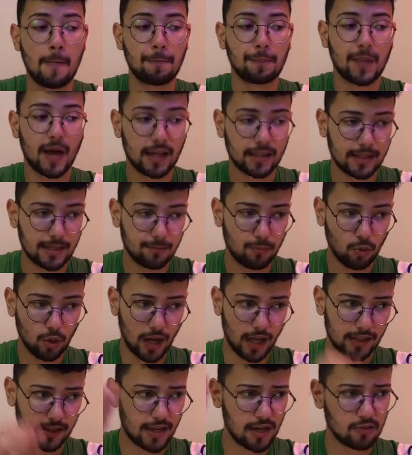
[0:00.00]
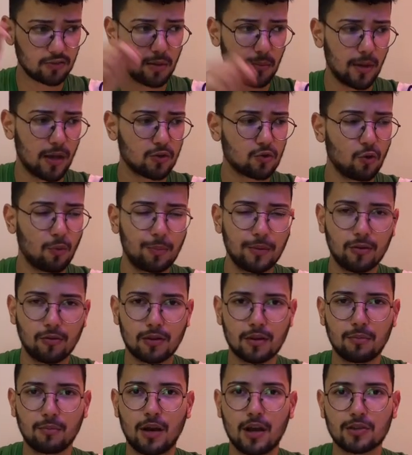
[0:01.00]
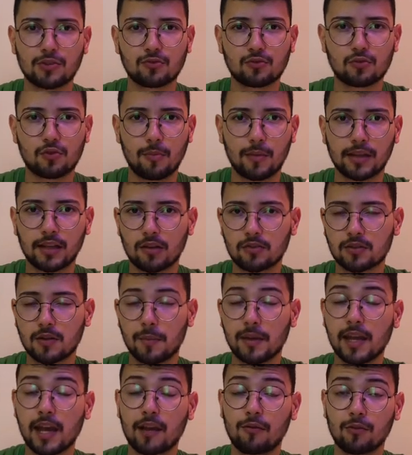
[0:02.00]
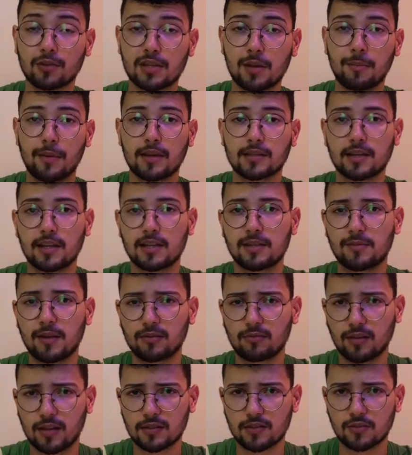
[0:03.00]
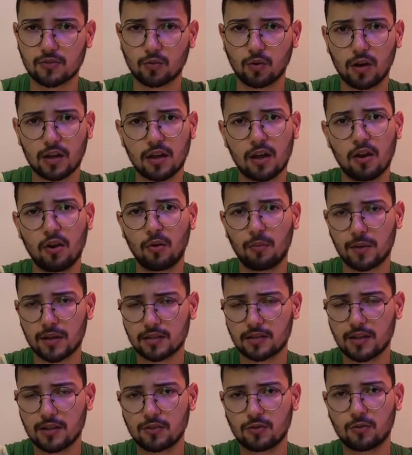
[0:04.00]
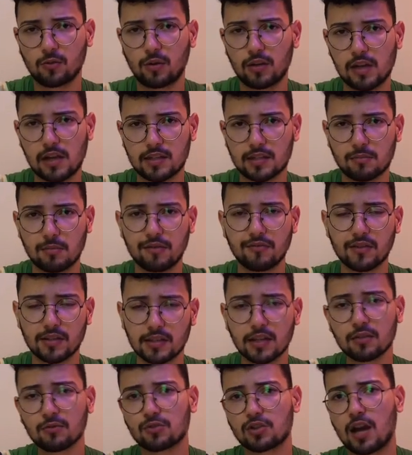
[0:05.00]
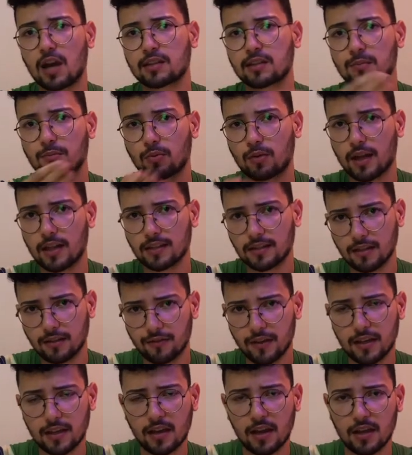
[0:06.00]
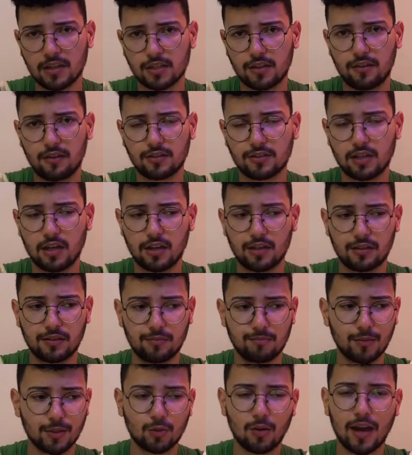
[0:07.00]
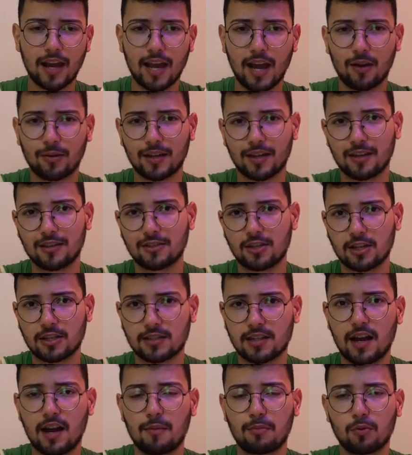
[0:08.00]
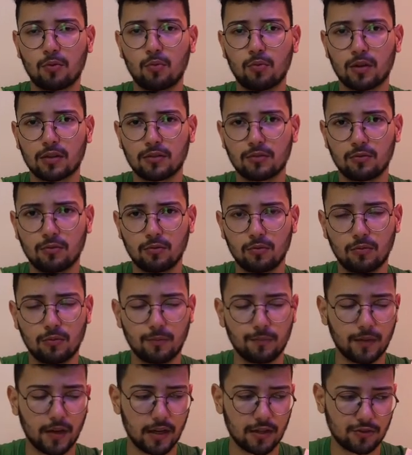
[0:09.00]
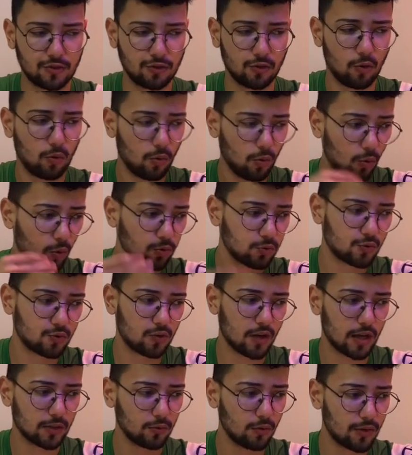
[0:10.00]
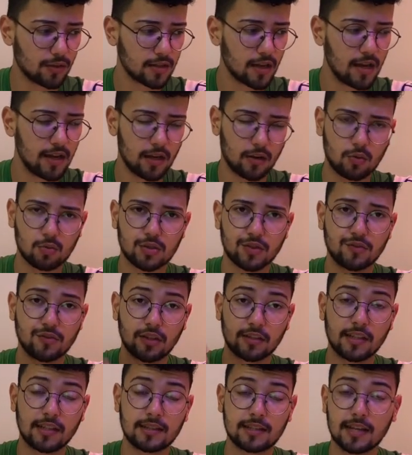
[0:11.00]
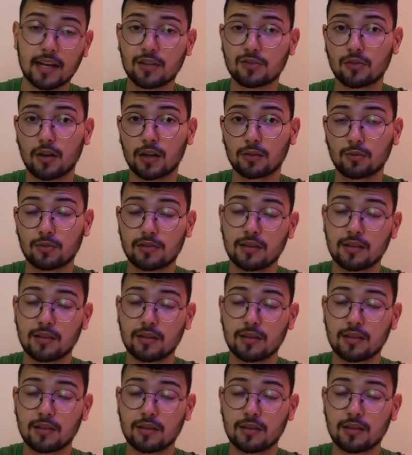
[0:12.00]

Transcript: da temporada. Quero saber a sua opinião aqui embaixo nos comentários também, o que, que você pensa a respeito dessa história. O presidente do Goiás também visando já a temporada que vem, já, já mandou a real, né, que já está à procura do, né, de outros jogadores, inclusive já tem três jogadores